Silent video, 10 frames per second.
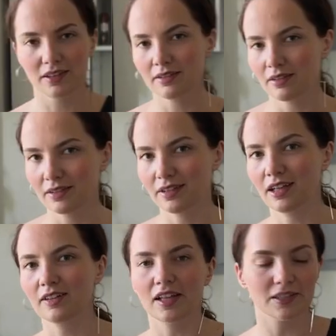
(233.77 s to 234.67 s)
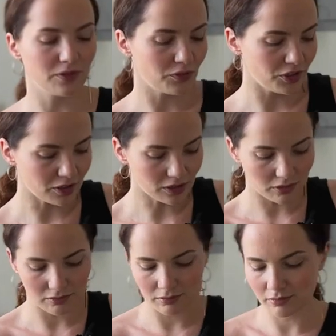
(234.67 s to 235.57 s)
и накладываем в
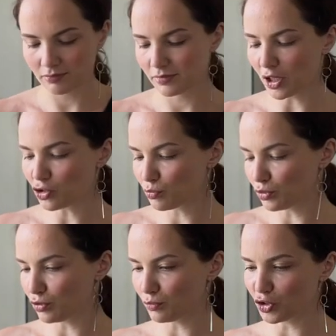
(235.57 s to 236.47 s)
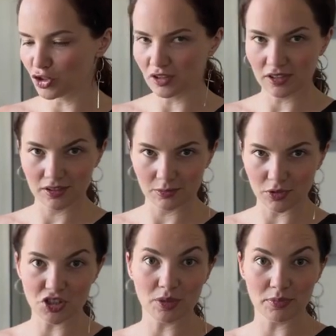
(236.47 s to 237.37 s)
них нашу вот эту вот жидкость,
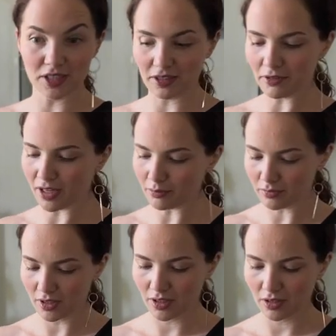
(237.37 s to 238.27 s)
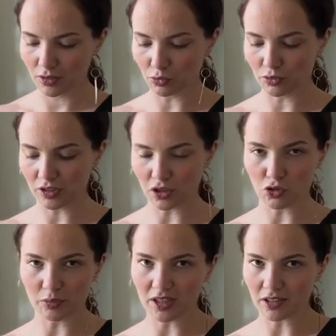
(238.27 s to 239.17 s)
точнее переливаем. Ну, так
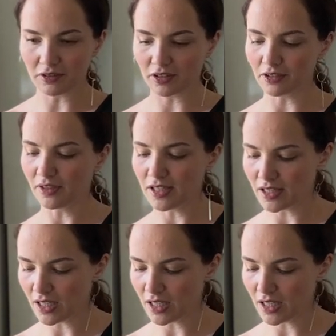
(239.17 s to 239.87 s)
как у меня графена 2,